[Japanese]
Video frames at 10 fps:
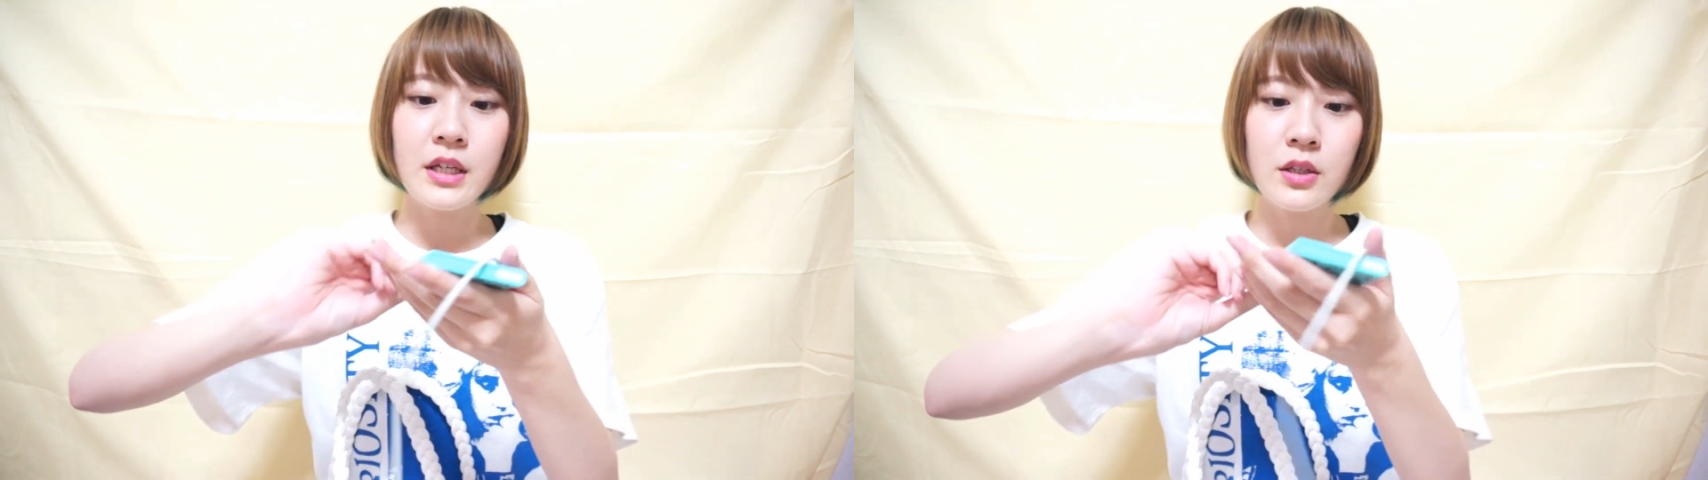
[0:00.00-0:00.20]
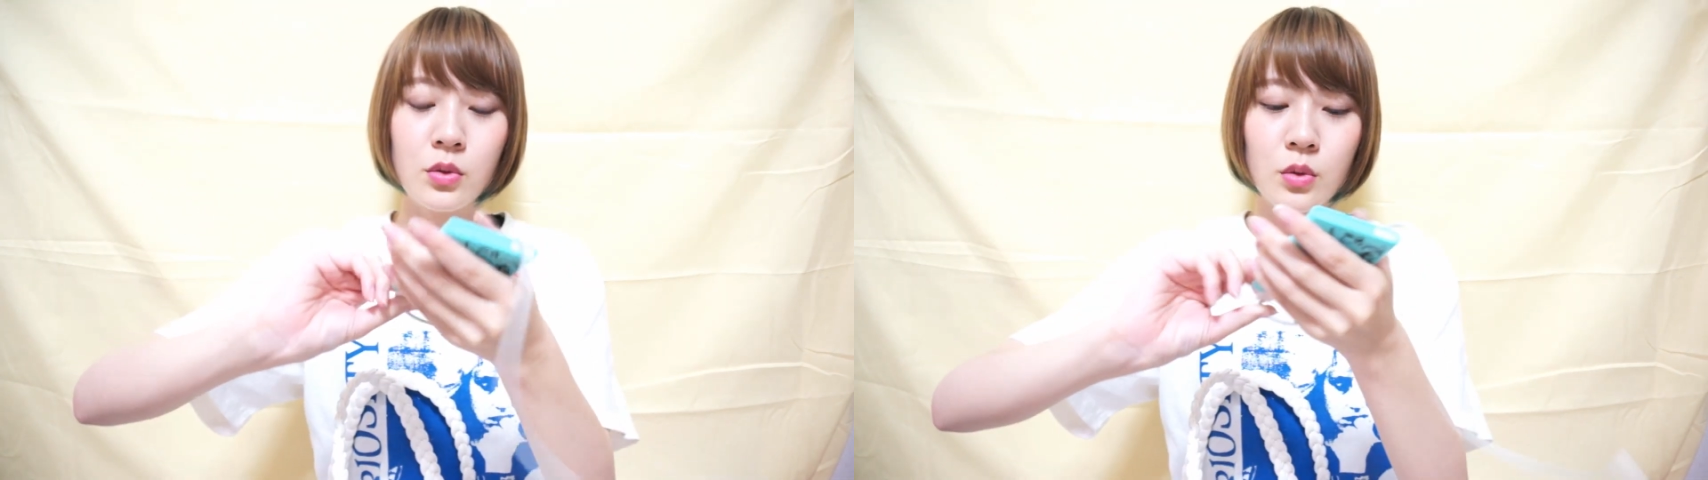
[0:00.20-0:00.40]

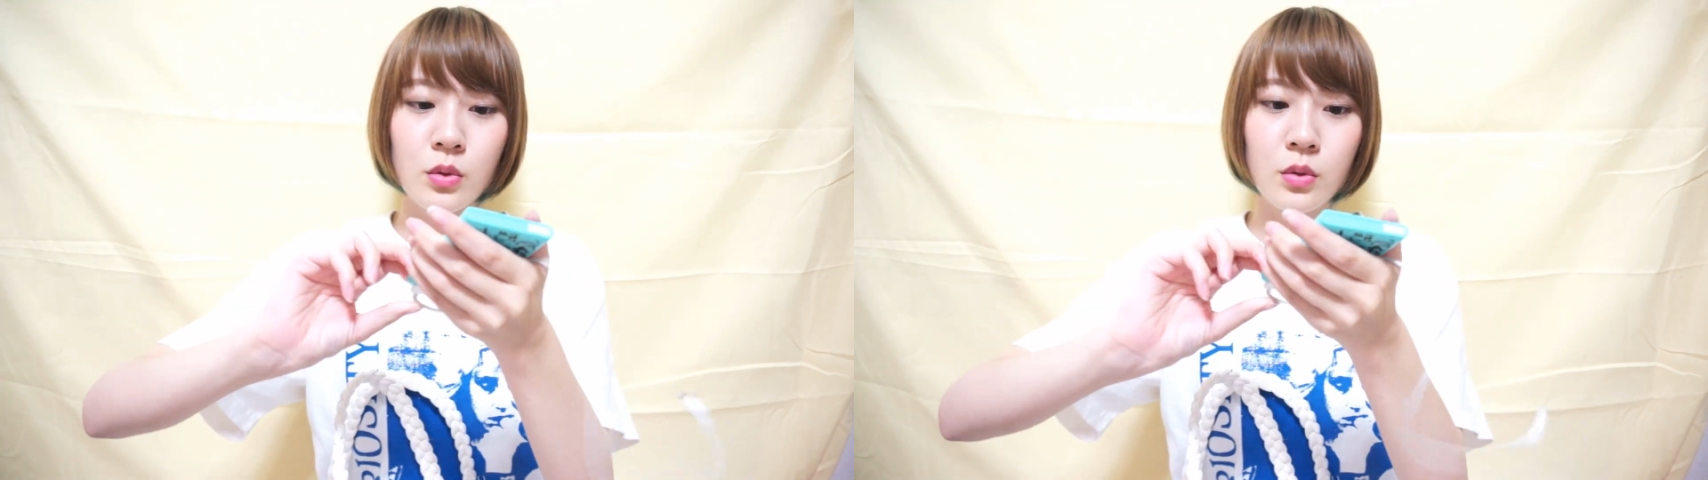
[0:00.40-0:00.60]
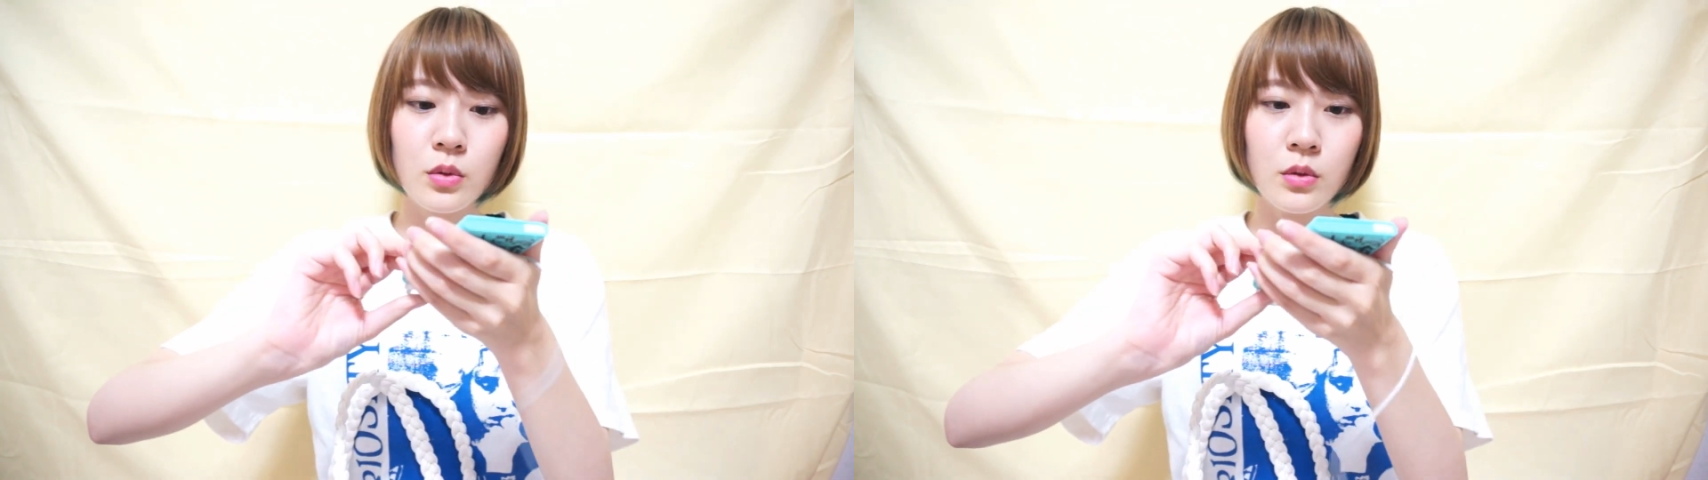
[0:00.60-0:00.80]
えー、っ
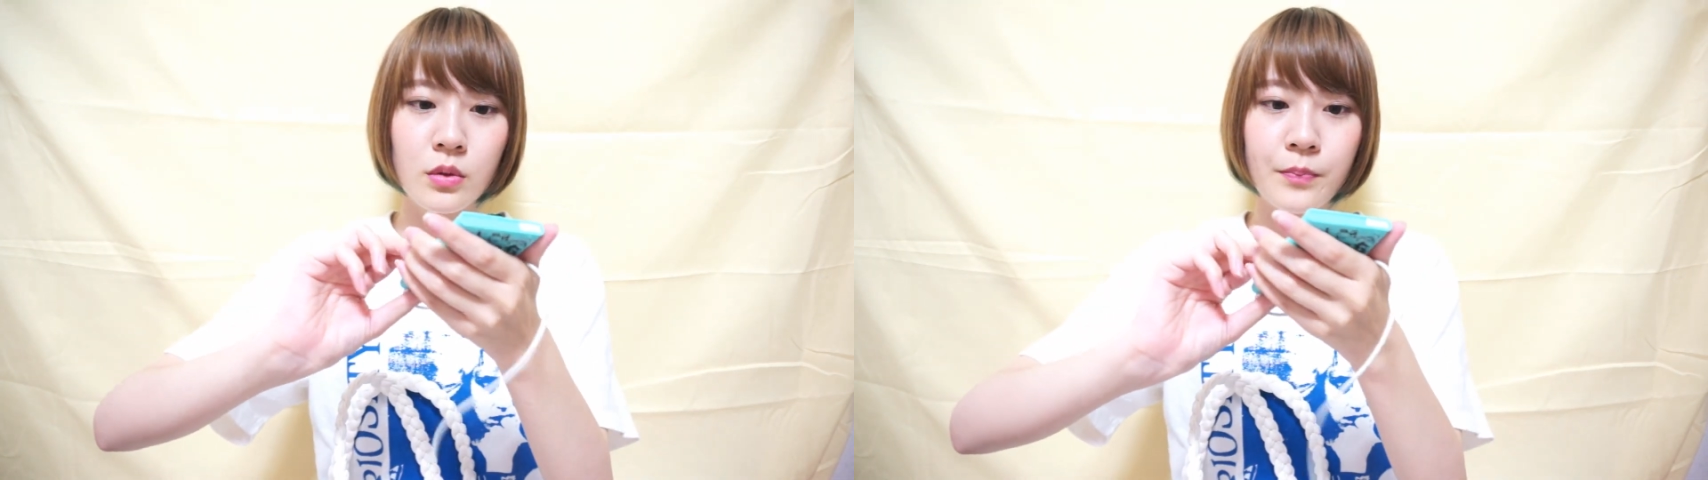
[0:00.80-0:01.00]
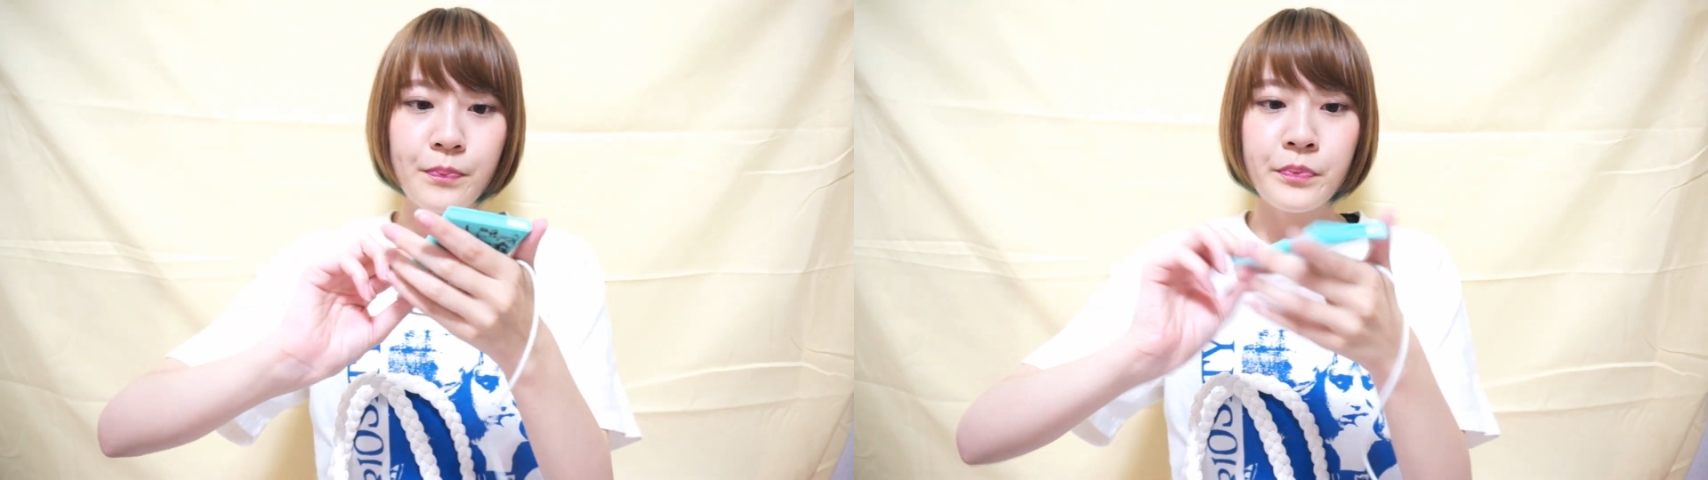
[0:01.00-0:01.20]
と